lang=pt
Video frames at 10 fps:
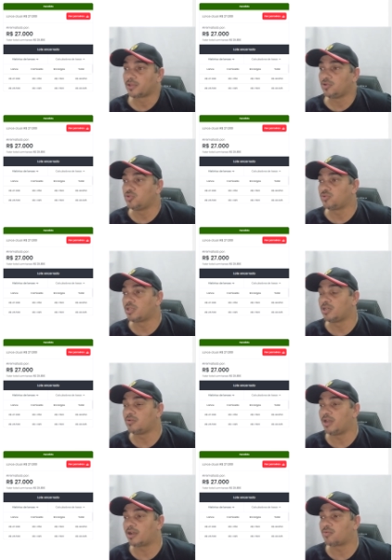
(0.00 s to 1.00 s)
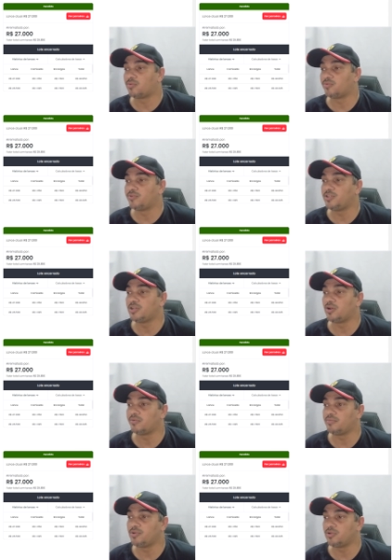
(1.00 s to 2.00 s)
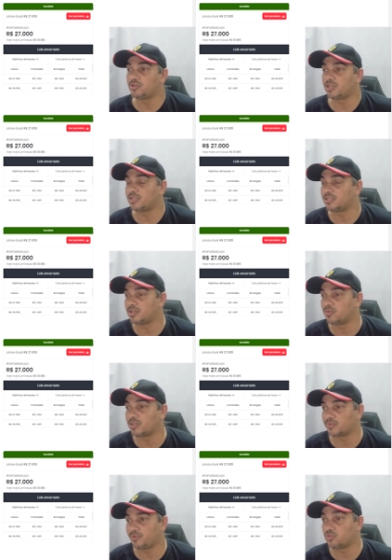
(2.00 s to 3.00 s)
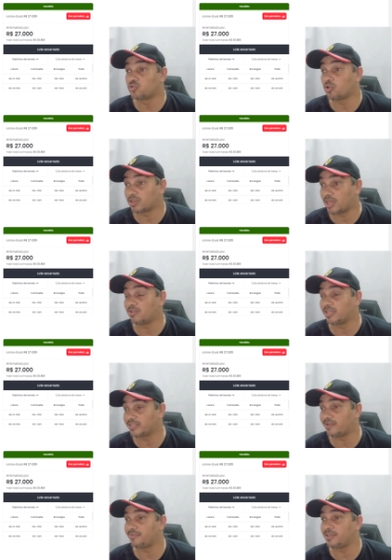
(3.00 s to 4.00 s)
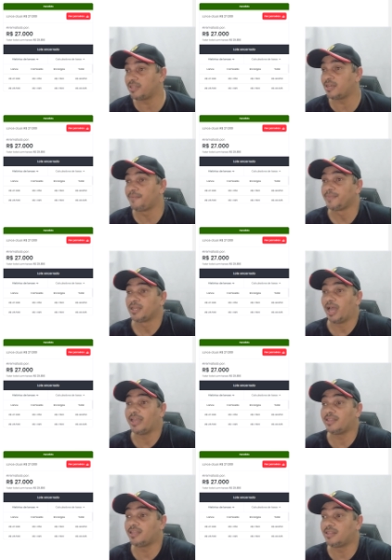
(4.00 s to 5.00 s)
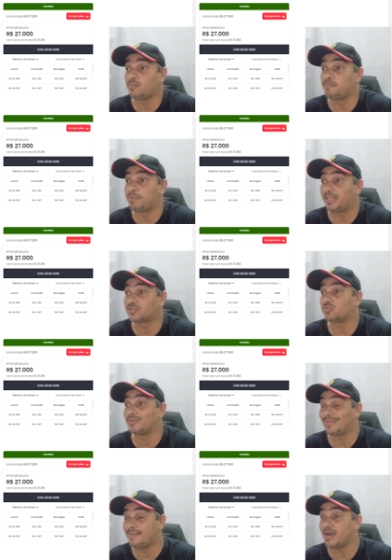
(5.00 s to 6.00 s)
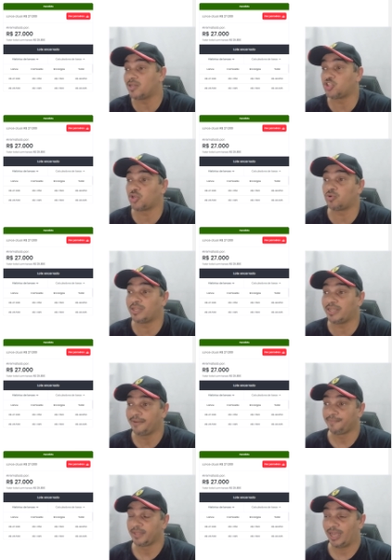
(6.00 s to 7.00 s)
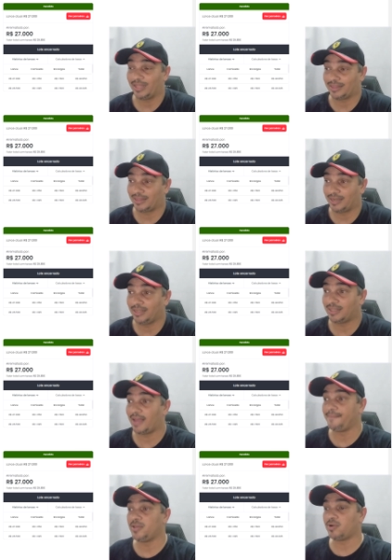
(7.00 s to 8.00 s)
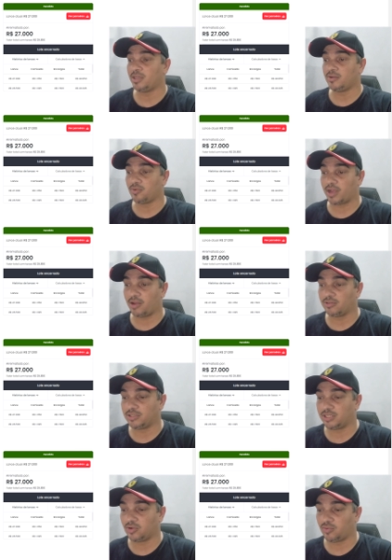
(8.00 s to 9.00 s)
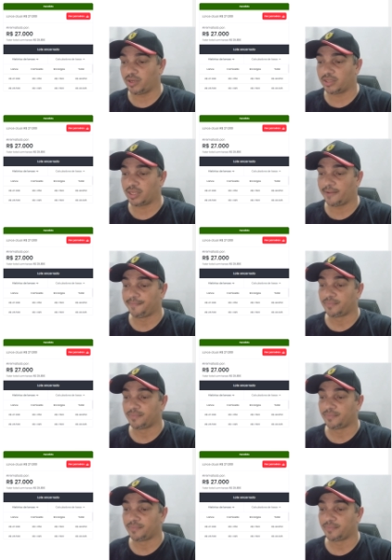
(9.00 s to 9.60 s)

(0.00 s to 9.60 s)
juntando lá com 29.850, que foi o total dessa venda, ainda deu preço demais, não chegou nem a 30 mil aí, um carro de 50,